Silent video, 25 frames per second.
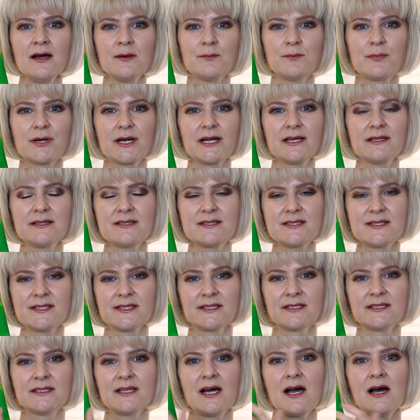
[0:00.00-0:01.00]
бренд
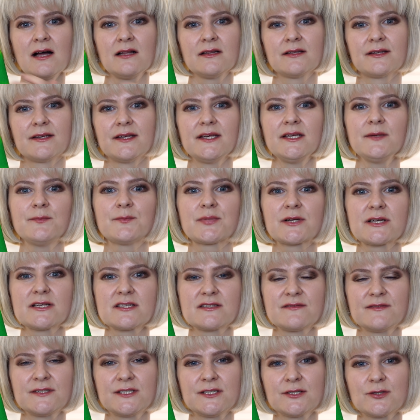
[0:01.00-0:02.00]
Сигнал и
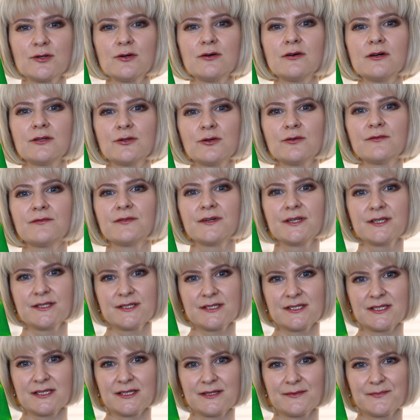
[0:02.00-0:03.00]
произведено оно в
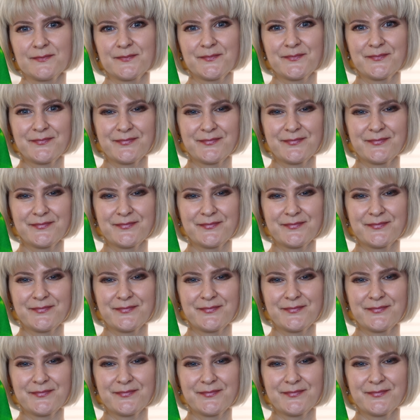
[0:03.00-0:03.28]
Индии.